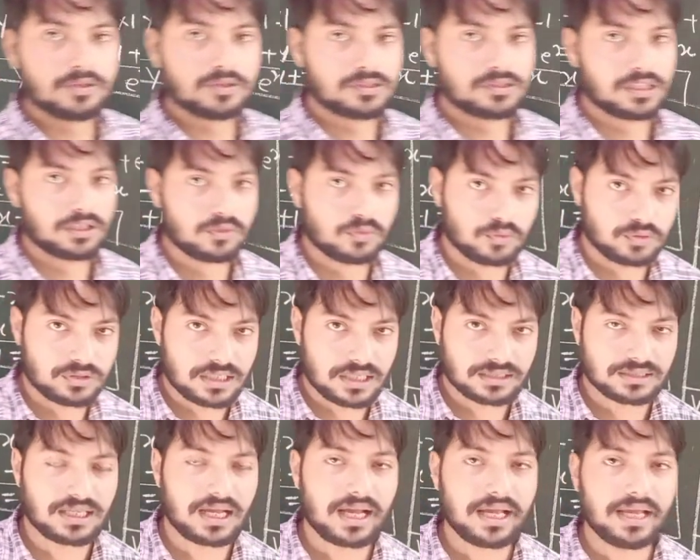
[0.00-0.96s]
बिंदु से
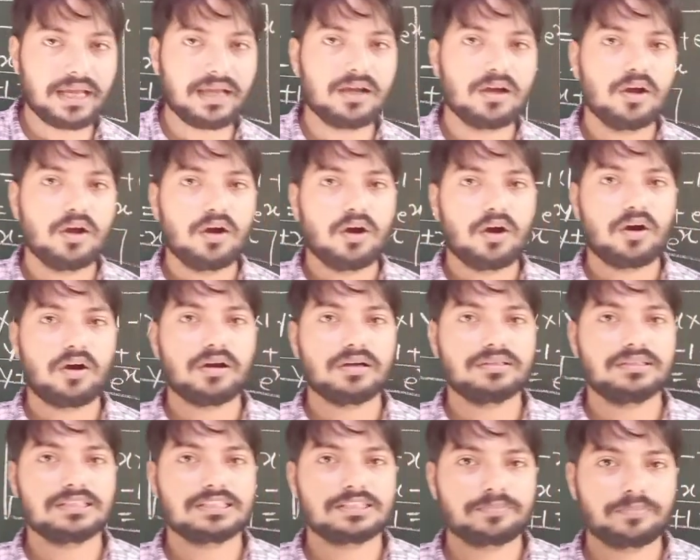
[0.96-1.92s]
गुजरता है
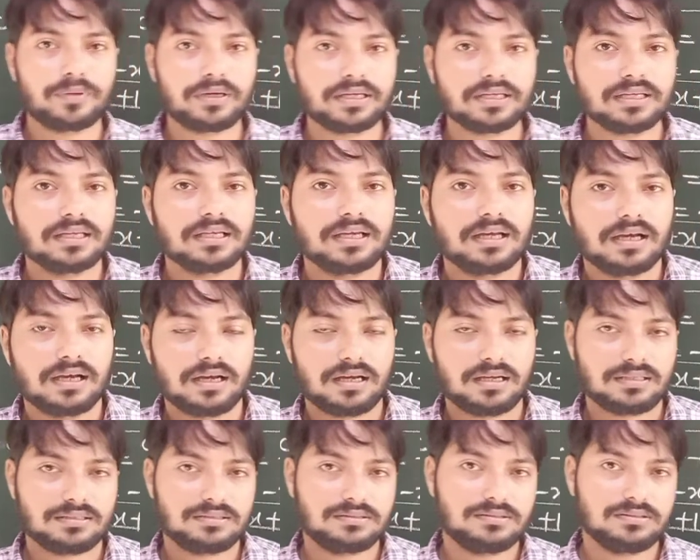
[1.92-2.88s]
और जिस पर
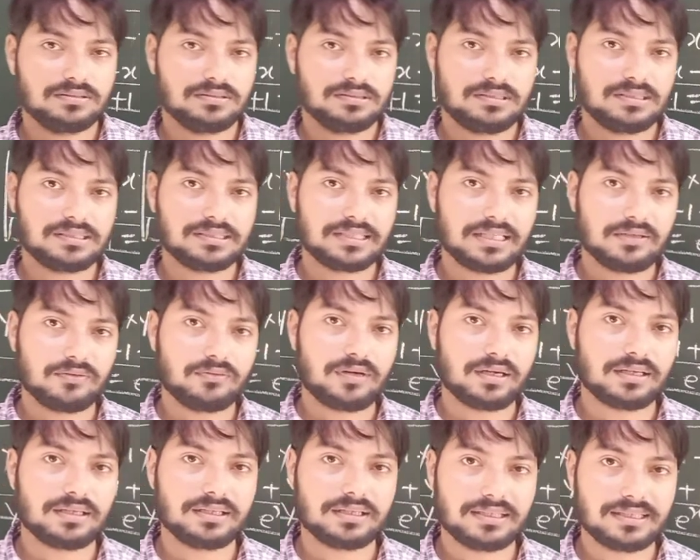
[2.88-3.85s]
जिसके
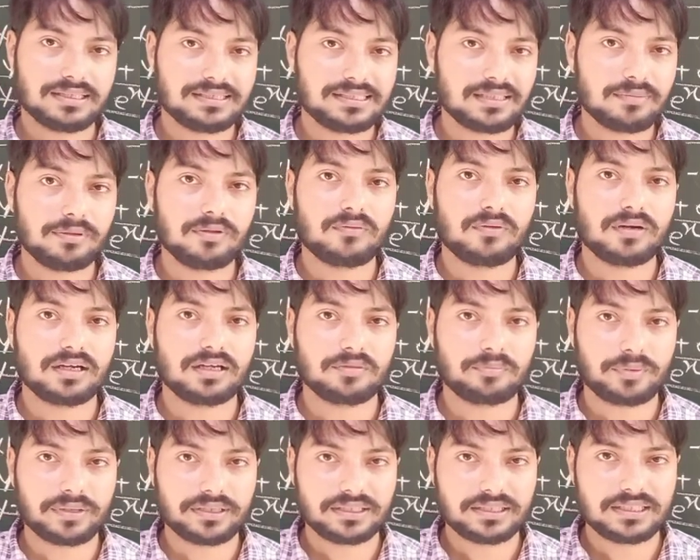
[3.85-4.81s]
वक्त किसी भी
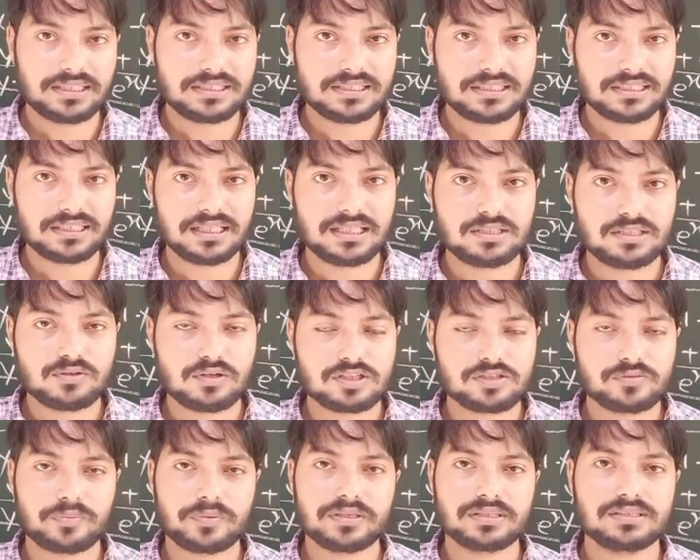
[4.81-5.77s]
वक्र पर खींची गई जो
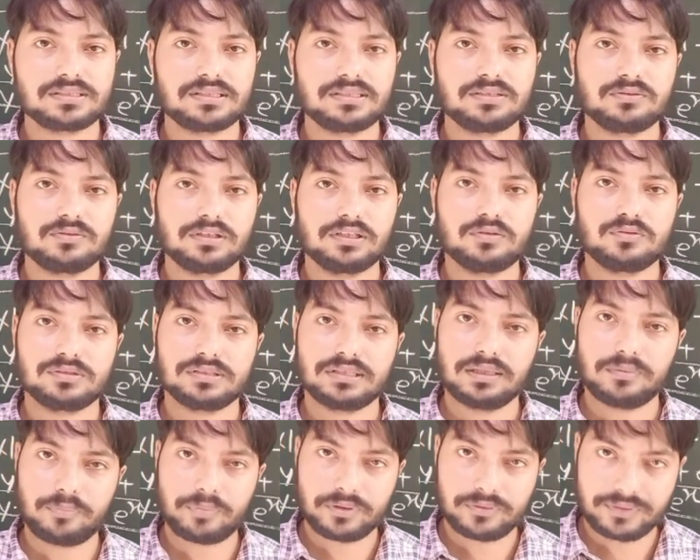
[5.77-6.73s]
स्पर्शी होगी
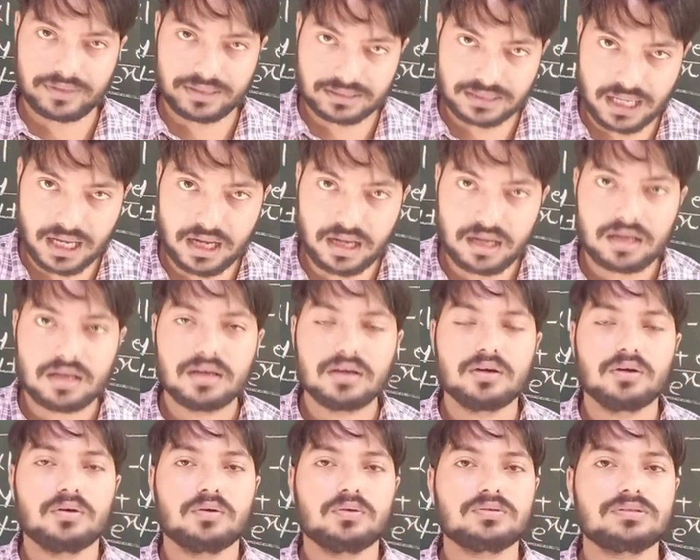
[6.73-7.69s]
उसकी प्रवणता
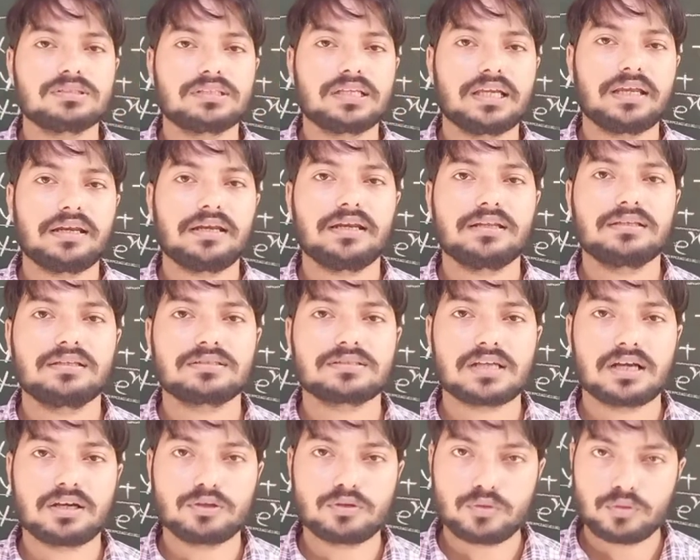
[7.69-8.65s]
उसके
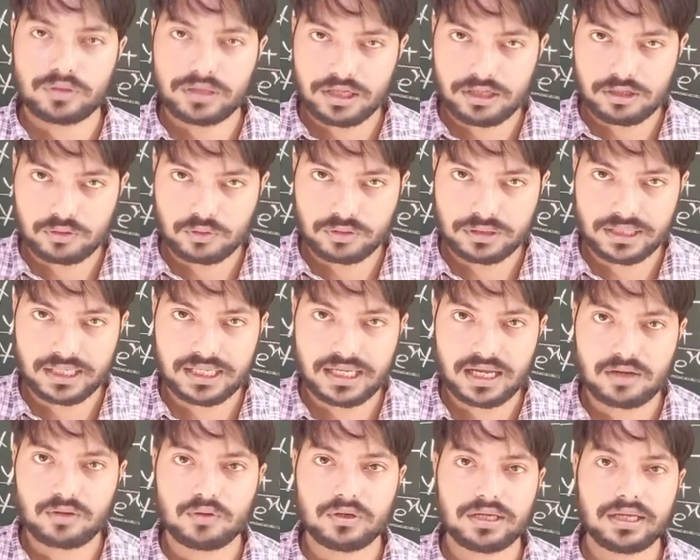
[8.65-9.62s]
निर्देशांकों के योग की
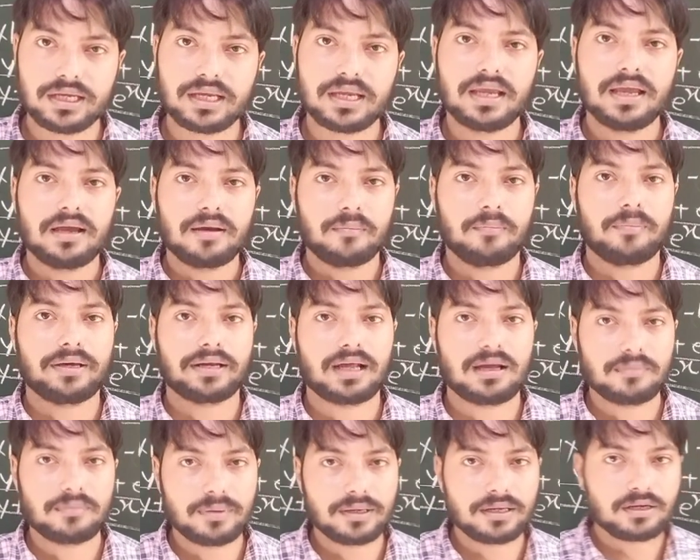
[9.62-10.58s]
क्या होगी
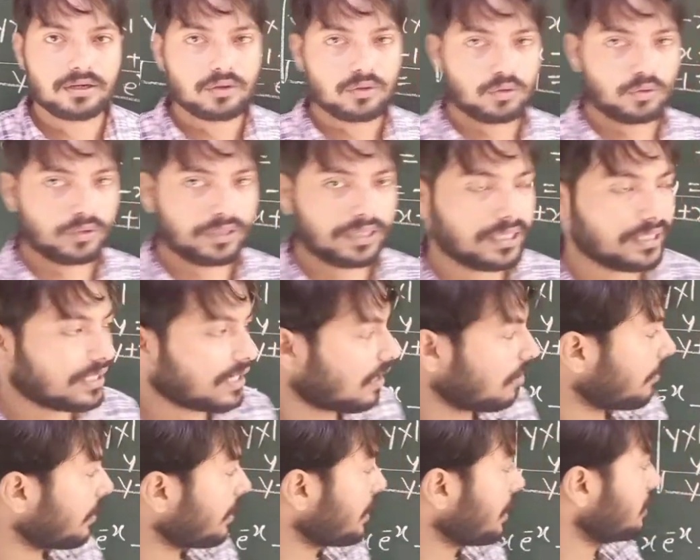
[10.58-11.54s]
बराबर होगी ये
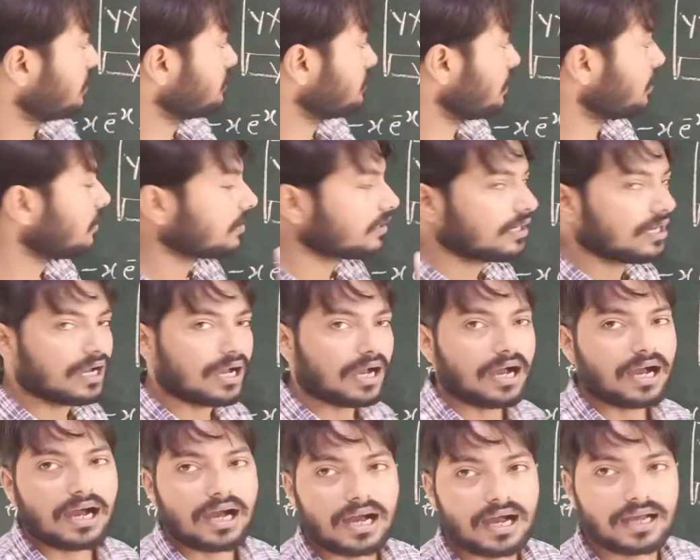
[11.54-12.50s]
हमारा आंसर
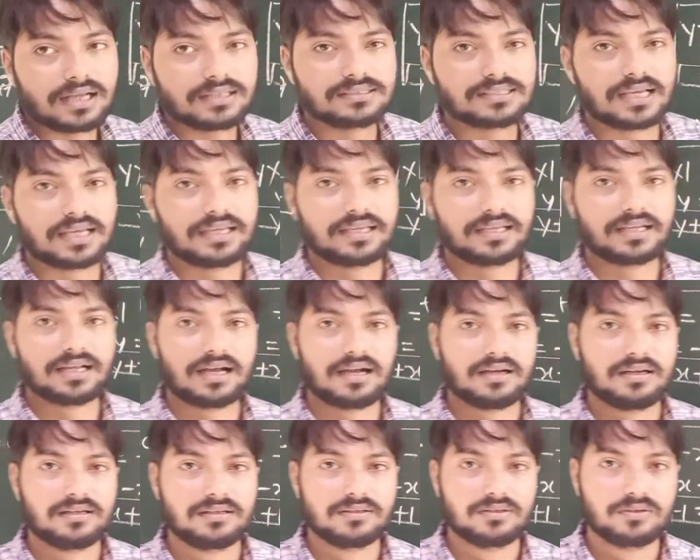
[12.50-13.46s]
आ जाएगा
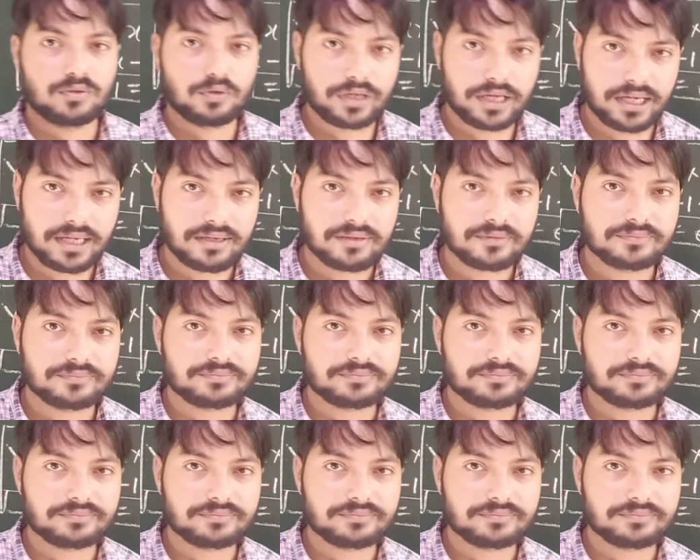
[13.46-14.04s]
ओके